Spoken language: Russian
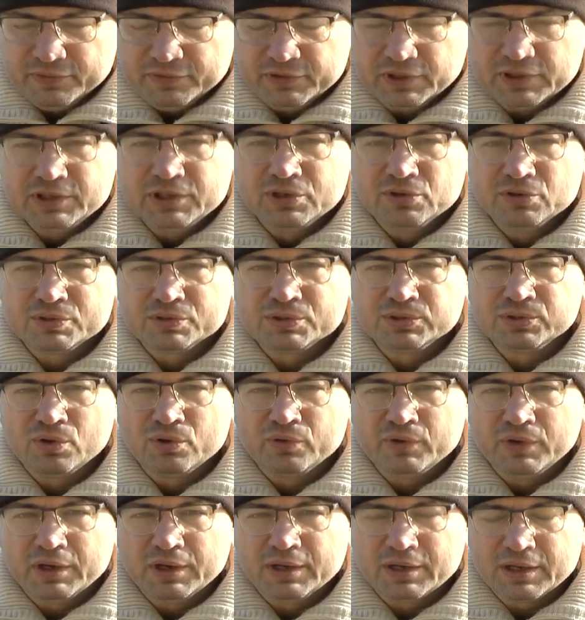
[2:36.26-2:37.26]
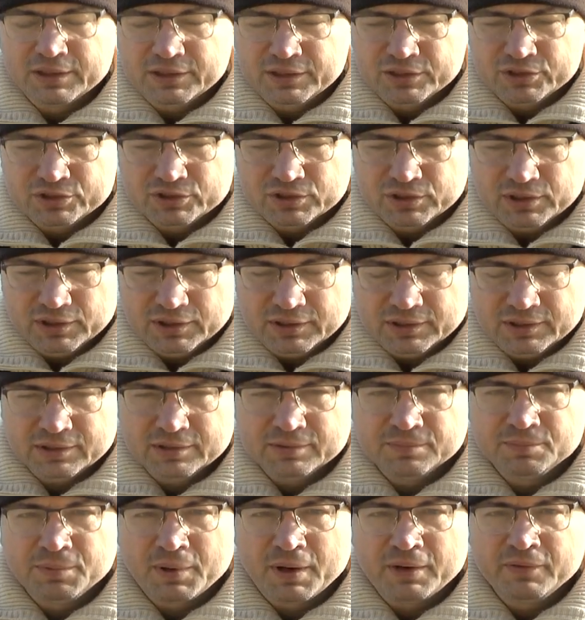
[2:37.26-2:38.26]
в таких условиях, конечно,
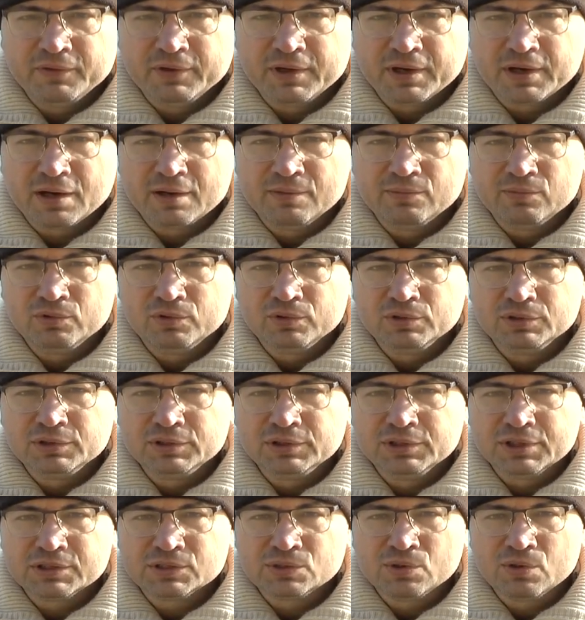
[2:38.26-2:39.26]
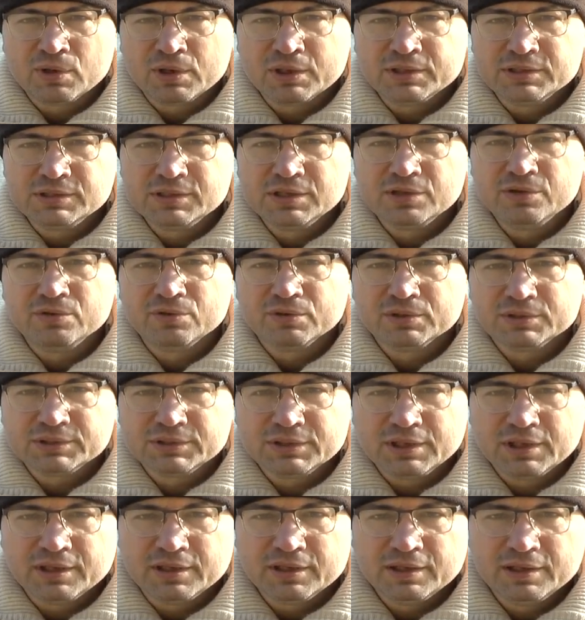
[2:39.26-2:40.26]
проверка будет не настолько
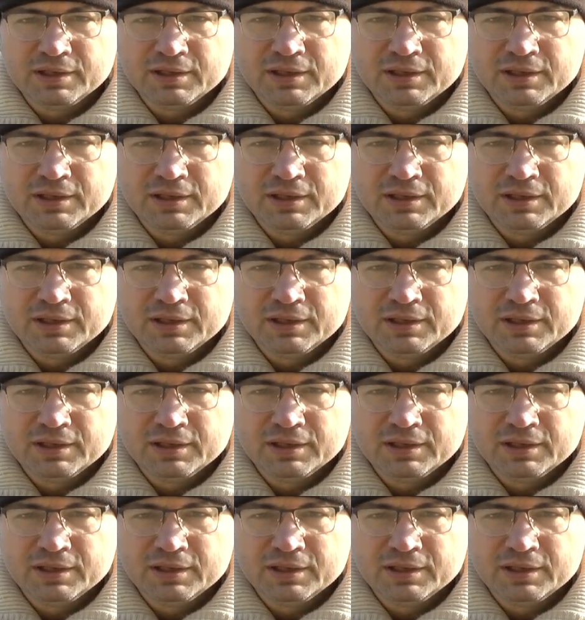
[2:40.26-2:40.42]
серьезная,